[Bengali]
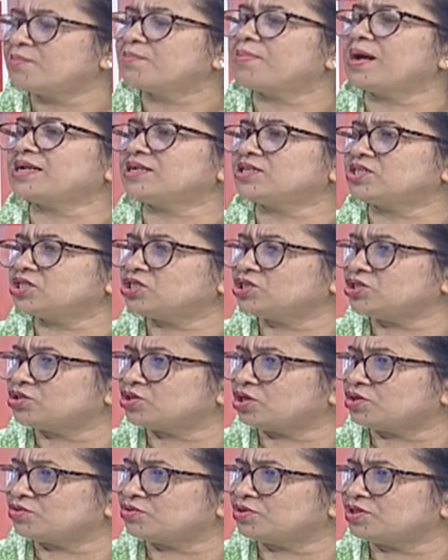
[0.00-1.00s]
বাংলাদেশের
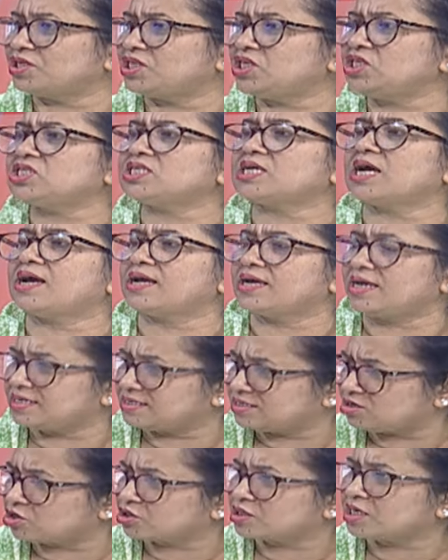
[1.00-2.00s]
জনগণ কি চায় এই
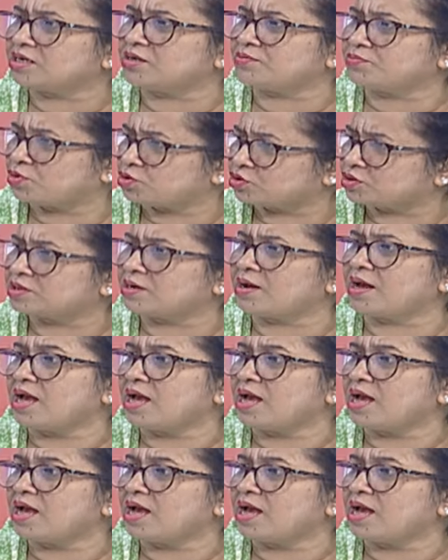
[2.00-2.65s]
সরকারের ভোট